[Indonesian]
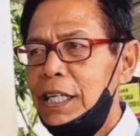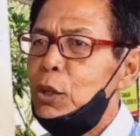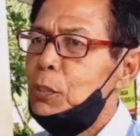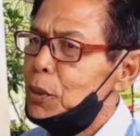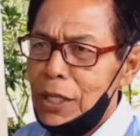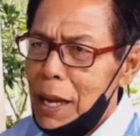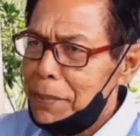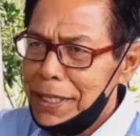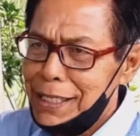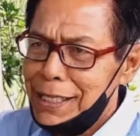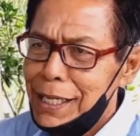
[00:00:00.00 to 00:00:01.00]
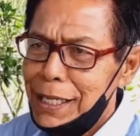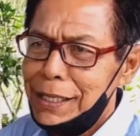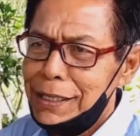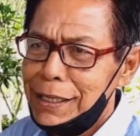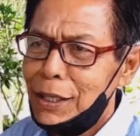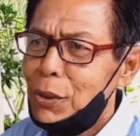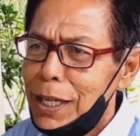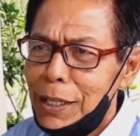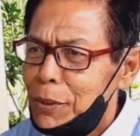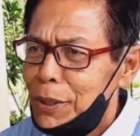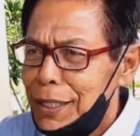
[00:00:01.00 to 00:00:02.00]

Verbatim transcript: Itu pun tidak habis. Satu hari